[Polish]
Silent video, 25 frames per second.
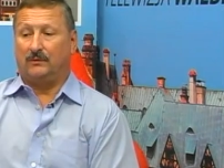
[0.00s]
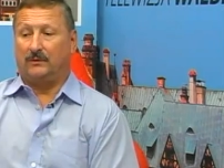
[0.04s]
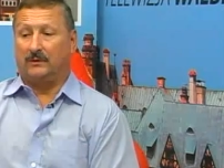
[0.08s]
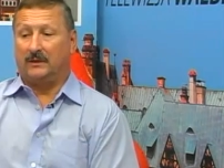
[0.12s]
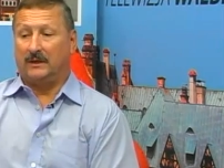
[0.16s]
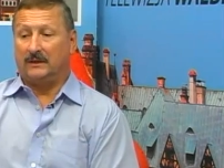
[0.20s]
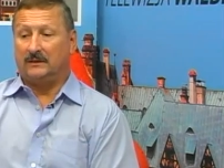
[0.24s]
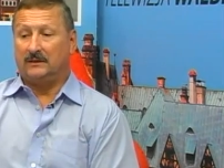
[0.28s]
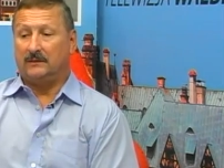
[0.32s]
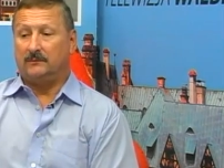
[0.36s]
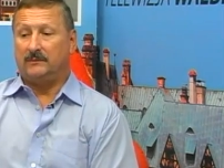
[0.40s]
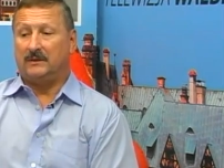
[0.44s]

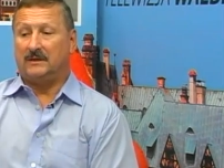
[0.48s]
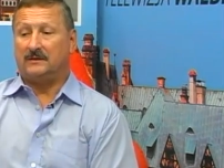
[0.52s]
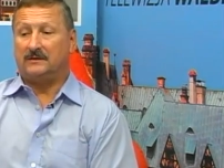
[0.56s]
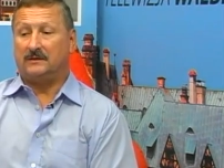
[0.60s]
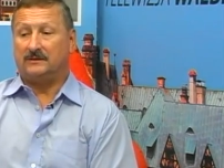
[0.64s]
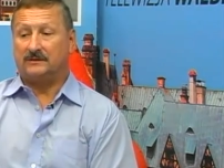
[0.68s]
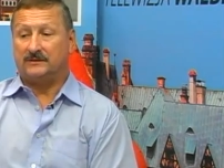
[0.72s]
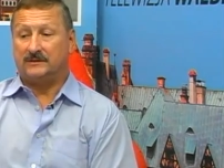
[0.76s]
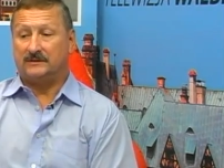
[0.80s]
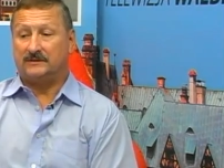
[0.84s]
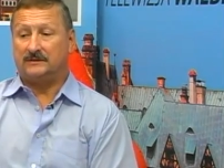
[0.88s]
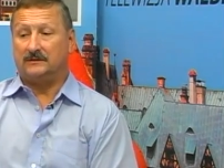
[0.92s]
Rada
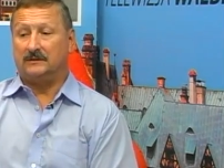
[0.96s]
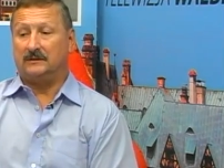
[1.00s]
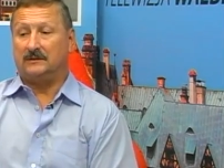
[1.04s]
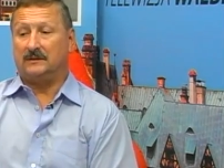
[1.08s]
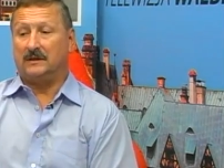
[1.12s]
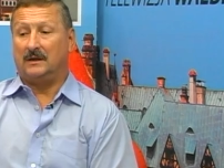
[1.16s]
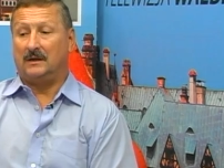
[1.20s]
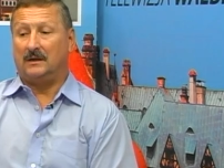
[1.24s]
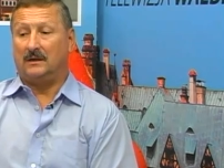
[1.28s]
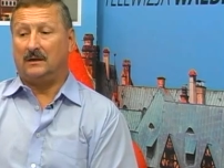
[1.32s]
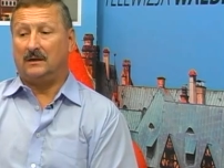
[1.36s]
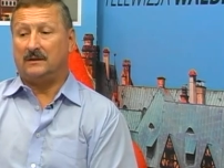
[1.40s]

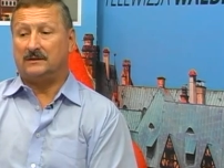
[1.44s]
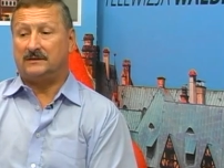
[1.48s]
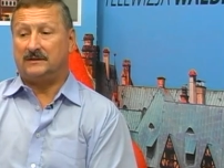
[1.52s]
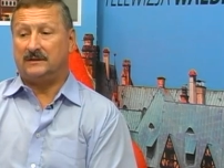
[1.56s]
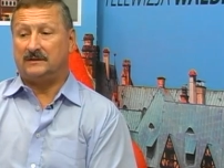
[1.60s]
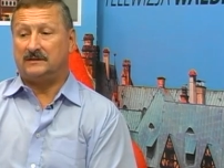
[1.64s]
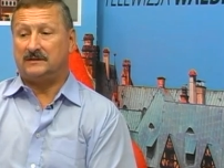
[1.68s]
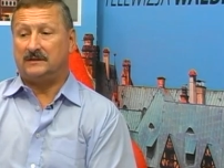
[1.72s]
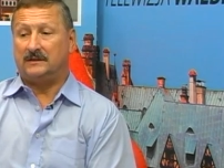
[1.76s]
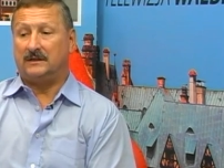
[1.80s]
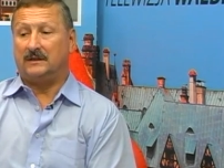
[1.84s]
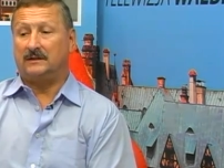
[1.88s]
na
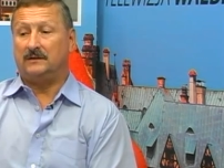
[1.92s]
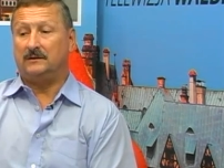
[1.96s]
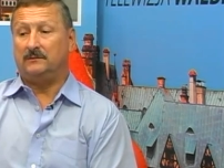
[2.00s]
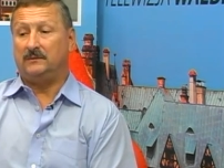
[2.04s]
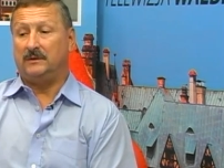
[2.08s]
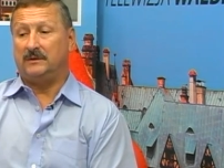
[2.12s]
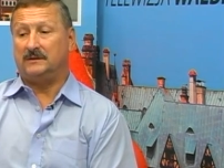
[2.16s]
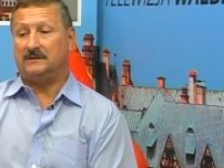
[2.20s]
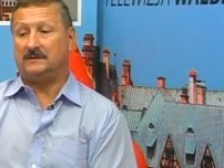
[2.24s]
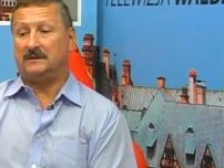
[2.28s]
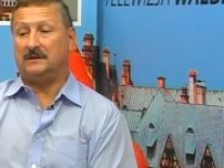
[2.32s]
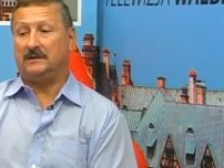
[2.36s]
sesji Rady
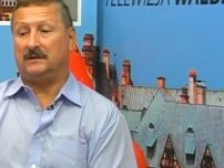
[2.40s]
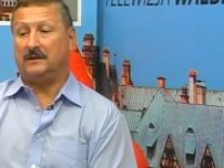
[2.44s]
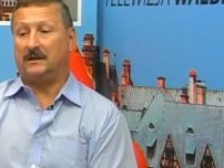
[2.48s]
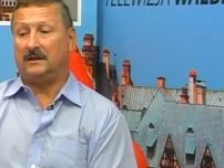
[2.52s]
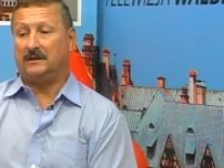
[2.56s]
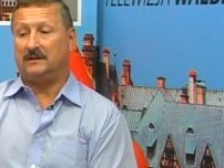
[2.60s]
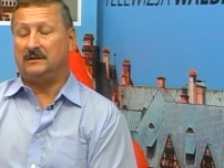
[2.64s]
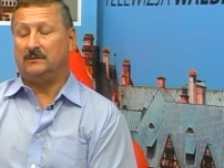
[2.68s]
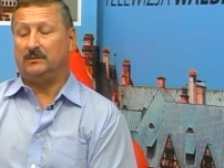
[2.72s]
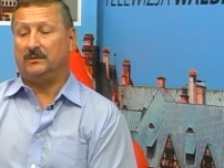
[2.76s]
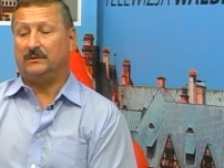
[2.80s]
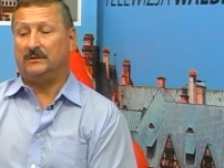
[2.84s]
Miejskiej
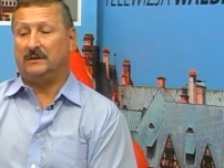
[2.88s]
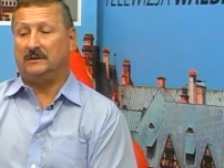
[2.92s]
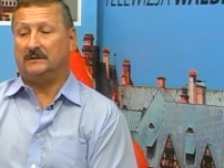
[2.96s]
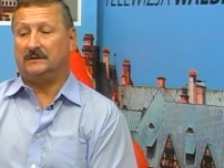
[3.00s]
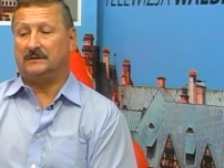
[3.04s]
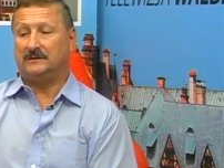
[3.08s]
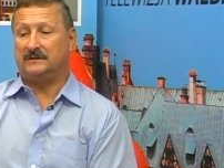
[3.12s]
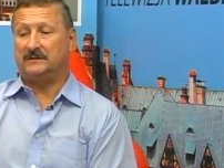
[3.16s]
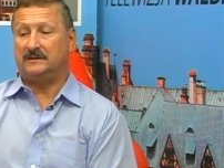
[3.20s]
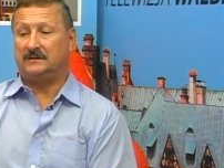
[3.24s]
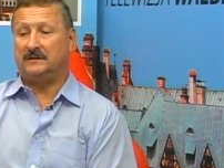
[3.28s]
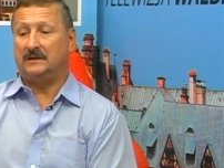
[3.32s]
radni podjęli
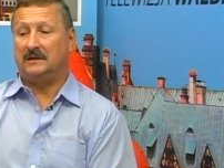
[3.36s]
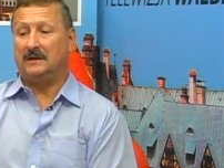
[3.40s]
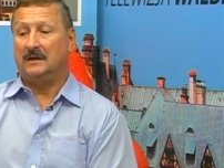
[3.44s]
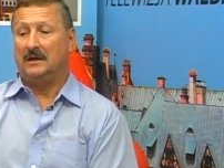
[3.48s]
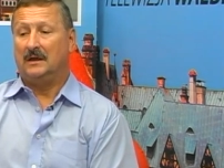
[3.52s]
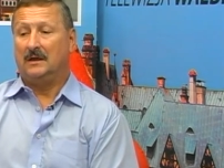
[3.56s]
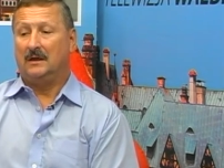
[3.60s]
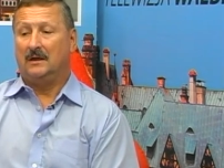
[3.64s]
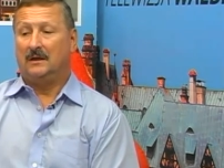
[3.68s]
decyzję